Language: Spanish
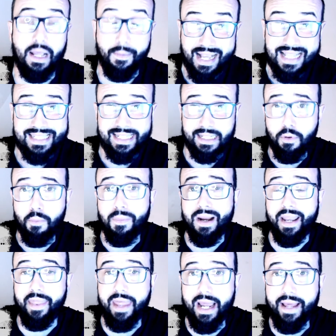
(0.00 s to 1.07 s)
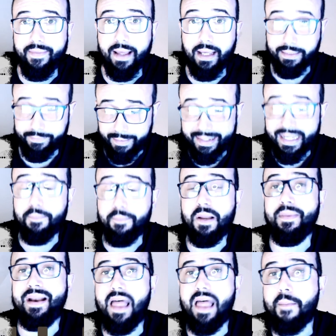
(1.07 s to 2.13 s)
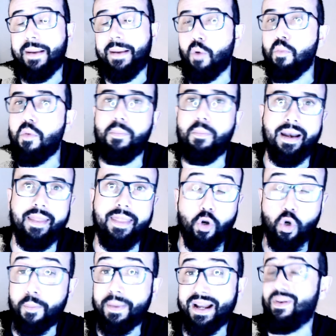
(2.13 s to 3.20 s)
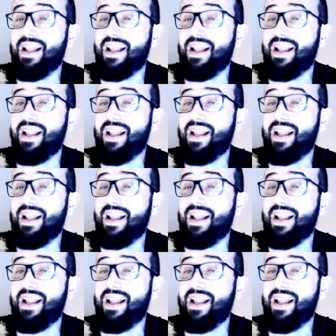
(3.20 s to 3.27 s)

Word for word: va a ser bombardeada y tiene que ir preparada para un bombardeo, no para una